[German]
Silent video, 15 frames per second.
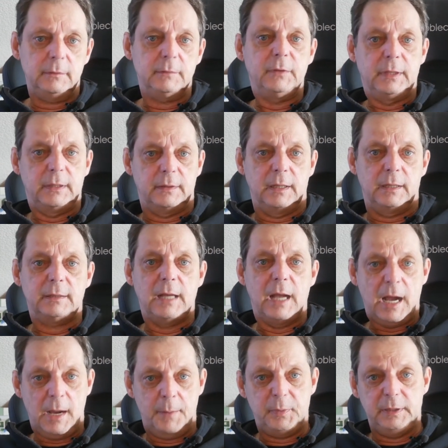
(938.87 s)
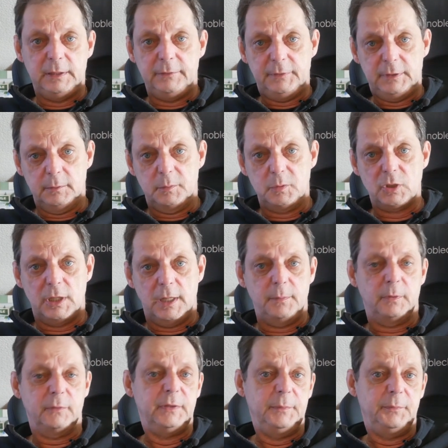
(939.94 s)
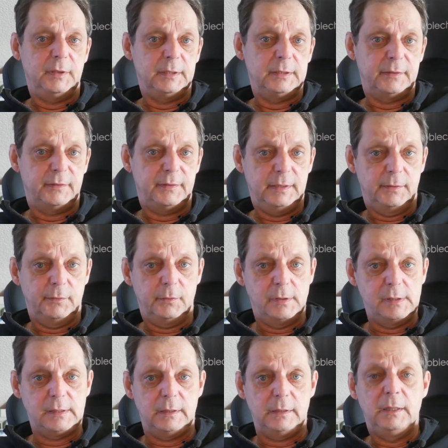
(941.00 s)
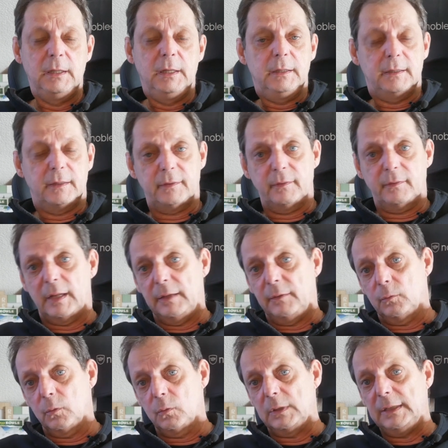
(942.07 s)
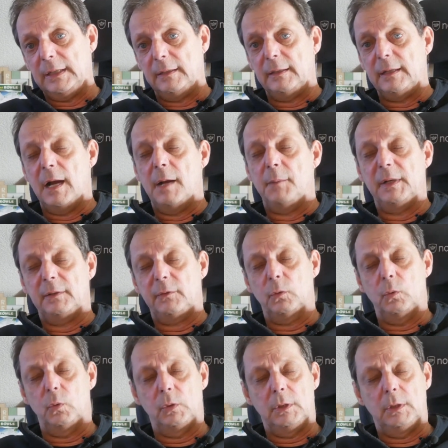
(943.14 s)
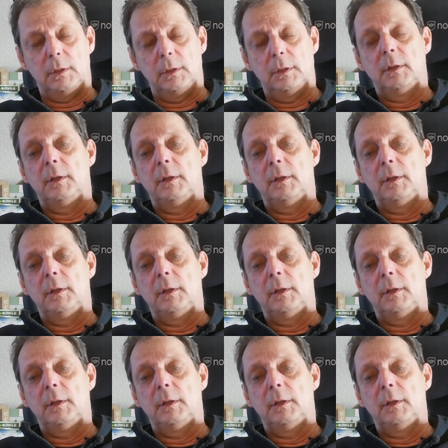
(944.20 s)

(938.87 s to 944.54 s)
Wie gesagt, ab in die Videobeschreibung, wem es interessieren sollte. Das ist ein sogenannter Amazon